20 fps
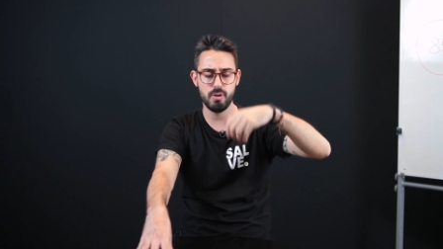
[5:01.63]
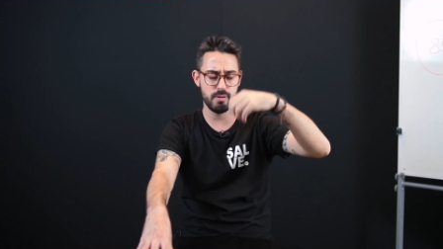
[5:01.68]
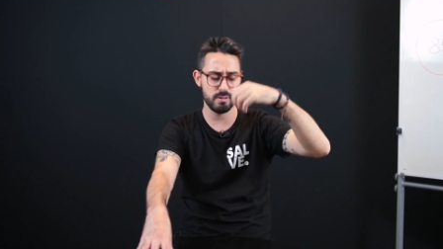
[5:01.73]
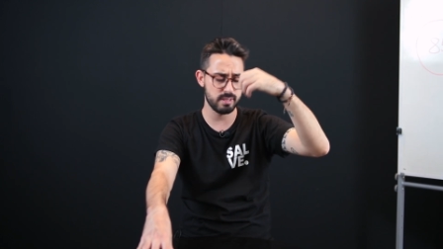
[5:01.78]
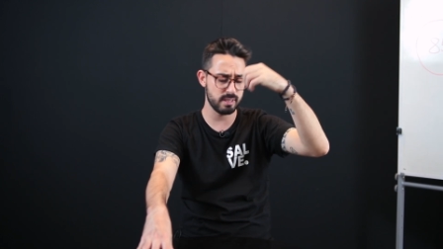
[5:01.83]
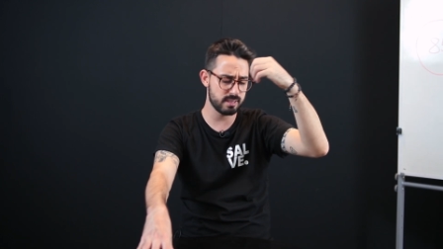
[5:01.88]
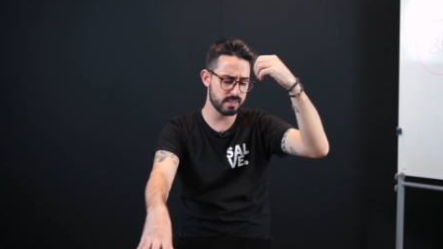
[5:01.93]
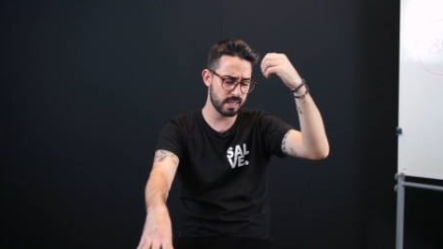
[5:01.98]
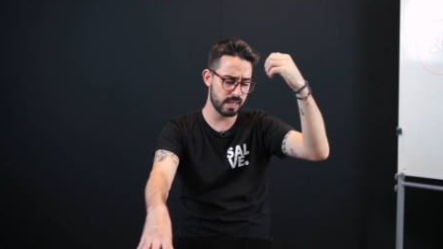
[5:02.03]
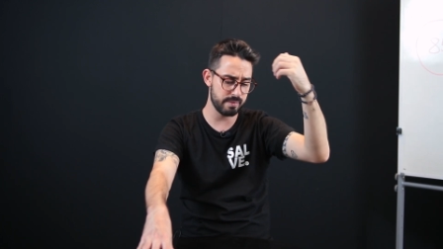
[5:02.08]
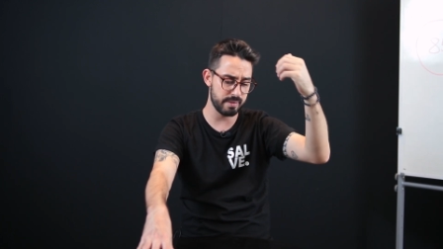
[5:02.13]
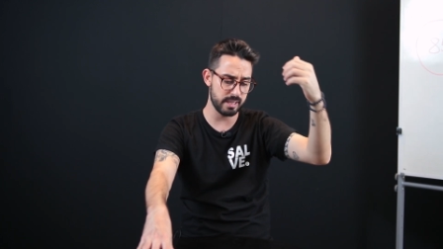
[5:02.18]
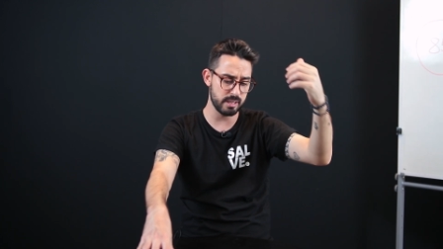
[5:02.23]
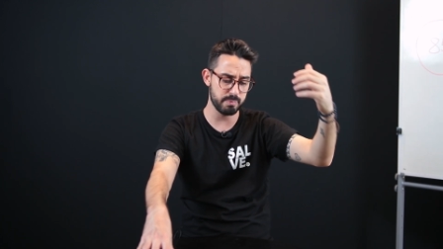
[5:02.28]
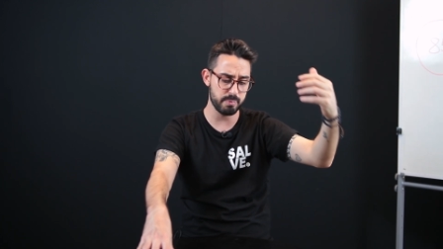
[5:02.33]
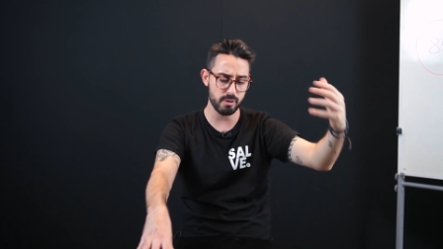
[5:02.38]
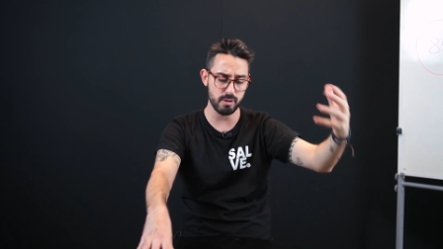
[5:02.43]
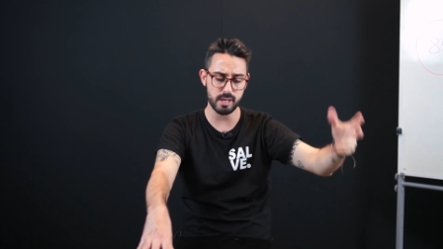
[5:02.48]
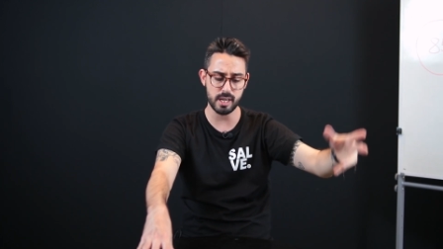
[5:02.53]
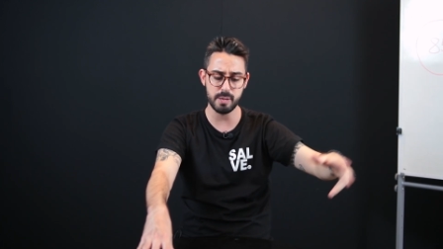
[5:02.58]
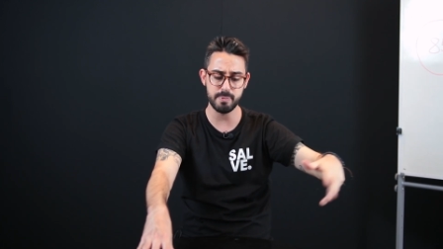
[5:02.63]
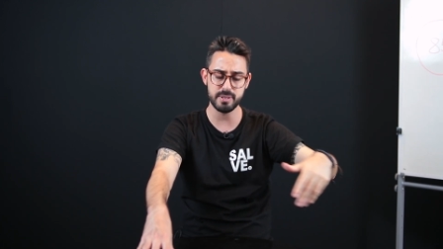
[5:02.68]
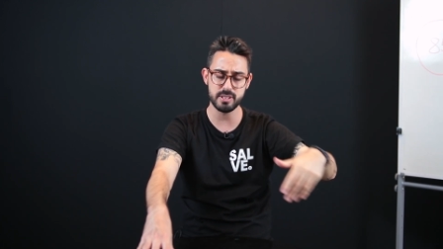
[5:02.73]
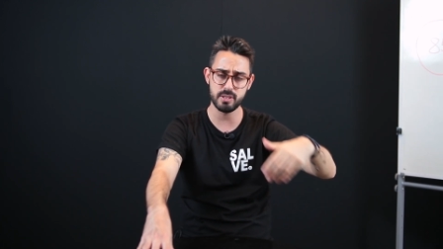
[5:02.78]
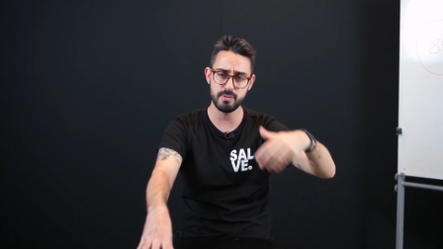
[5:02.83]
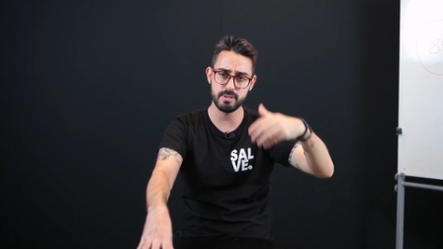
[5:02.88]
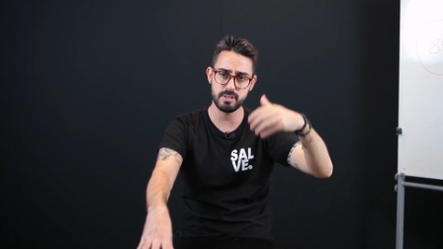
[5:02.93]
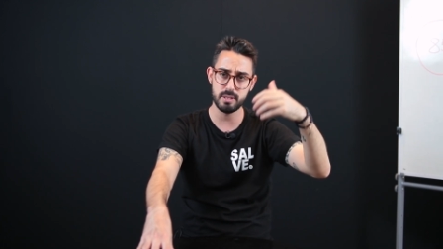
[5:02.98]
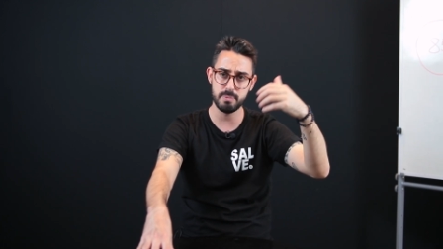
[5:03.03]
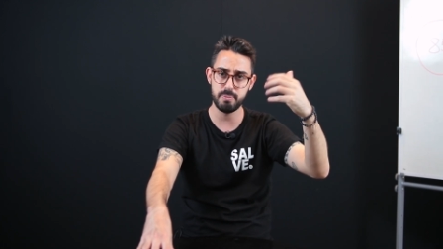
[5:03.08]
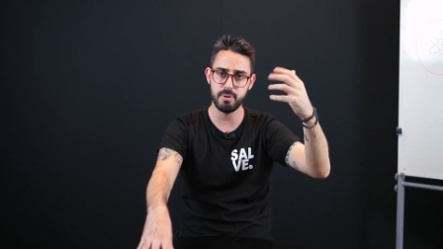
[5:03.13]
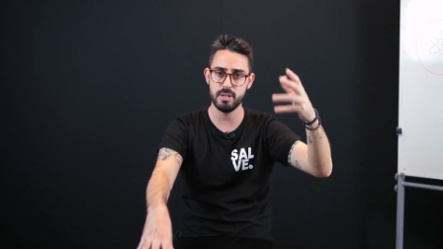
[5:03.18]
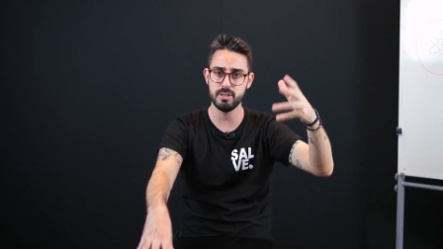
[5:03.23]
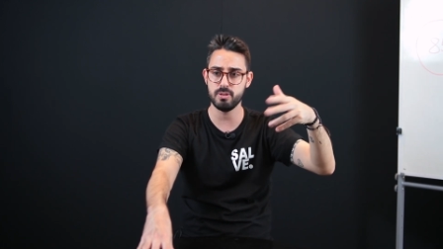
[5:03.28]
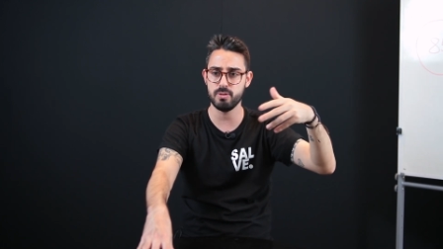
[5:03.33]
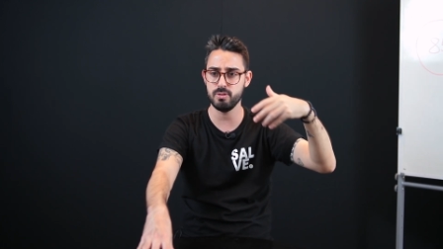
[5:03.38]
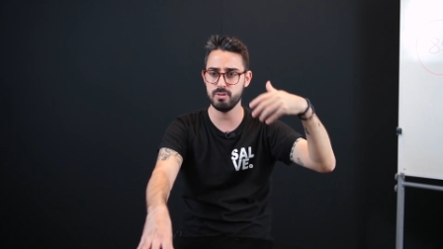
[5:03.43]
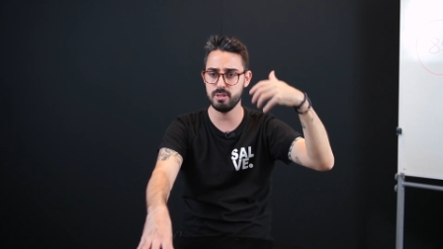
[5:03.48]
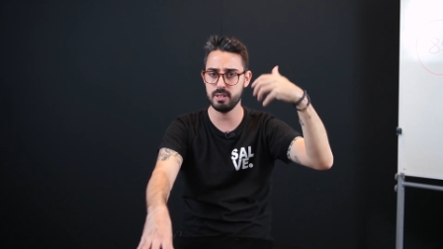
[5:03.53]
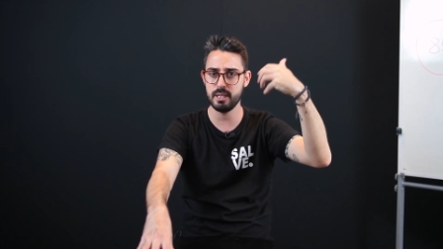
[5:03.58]
ou se inscrever em programas que você pode
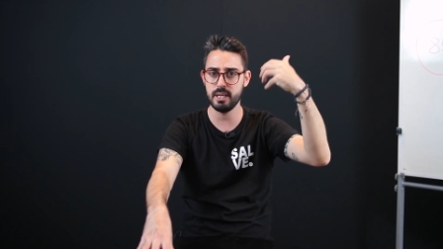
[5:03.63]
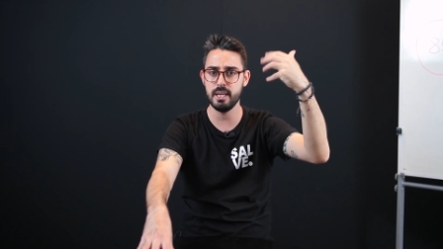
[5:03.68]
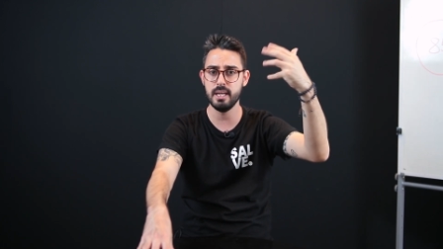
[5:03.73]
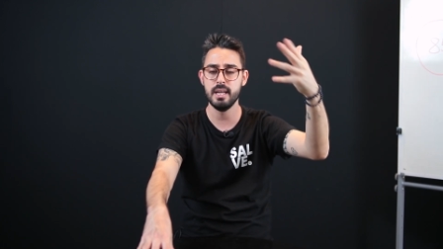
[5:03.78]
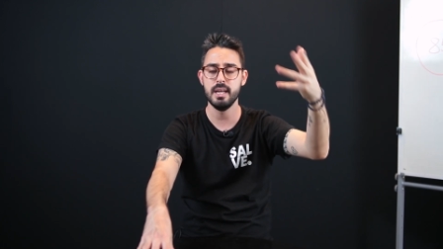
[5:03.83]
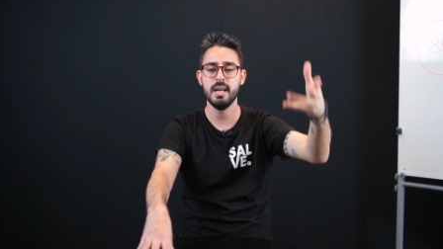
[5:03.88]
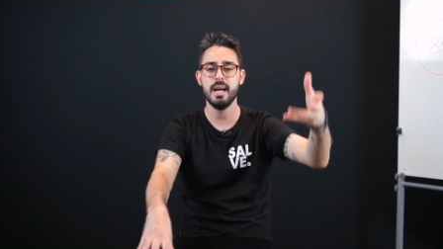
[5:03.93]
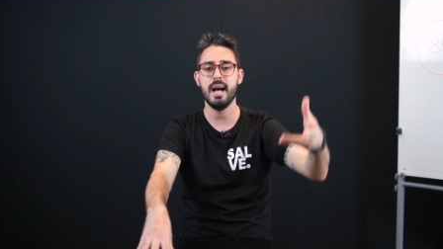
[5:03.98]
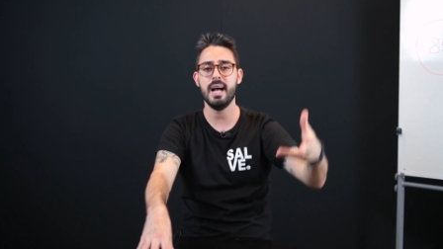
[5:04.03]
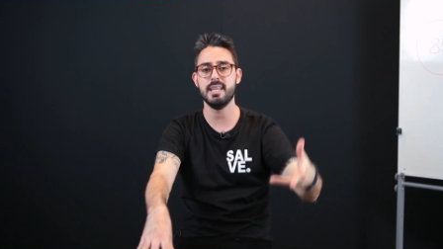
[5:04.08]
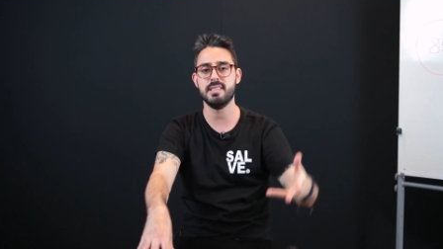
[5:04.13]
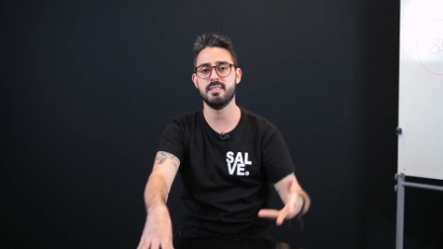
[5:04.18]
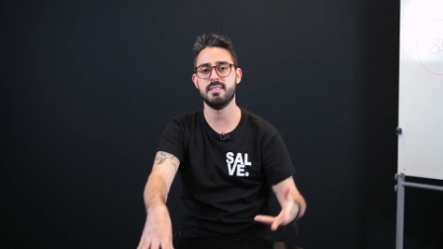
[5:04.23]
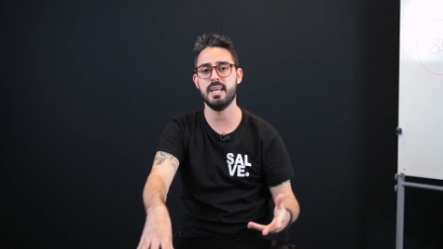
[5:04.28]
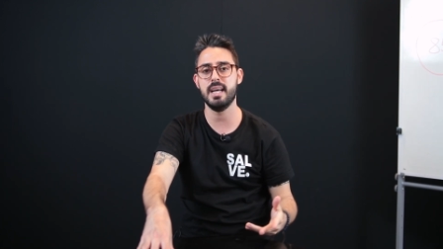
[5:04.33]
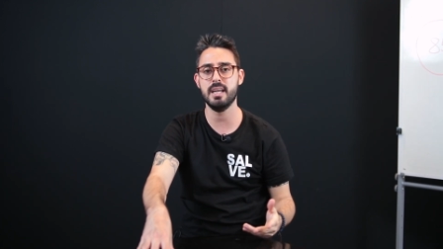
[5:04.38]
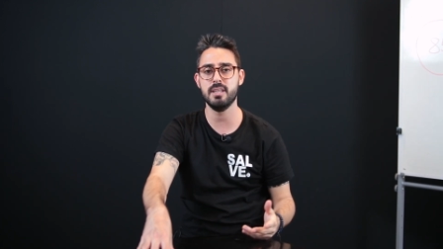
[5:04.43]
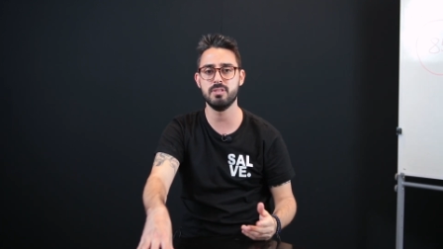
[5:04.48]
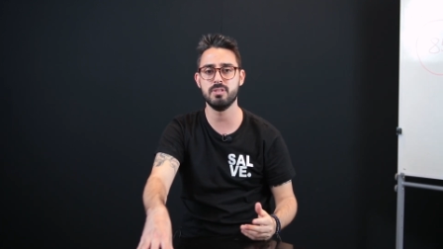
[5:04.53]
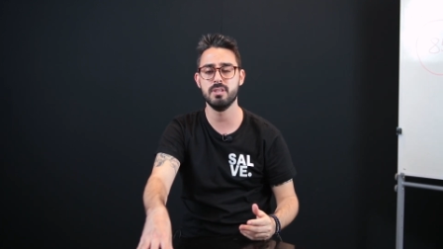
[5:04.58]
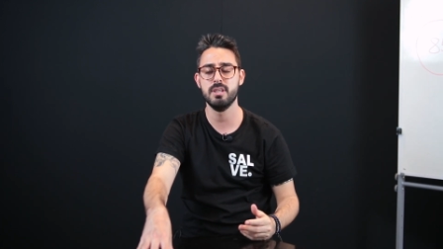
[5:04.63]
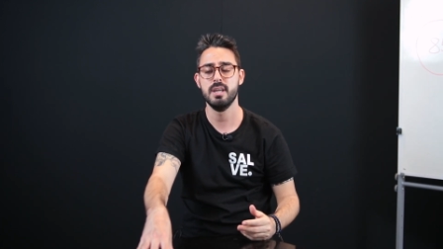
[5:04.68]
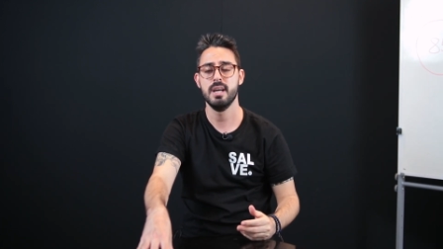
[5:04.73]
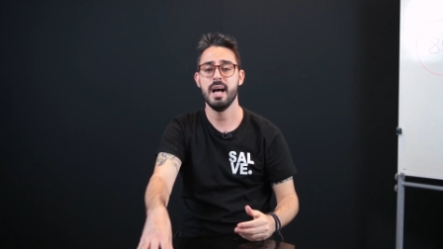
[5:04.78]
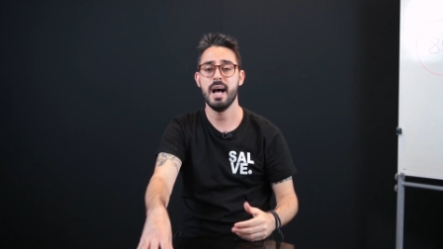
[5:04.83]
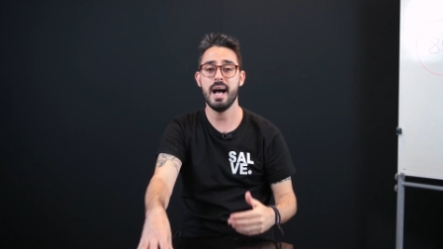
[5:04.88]
conseguir acesso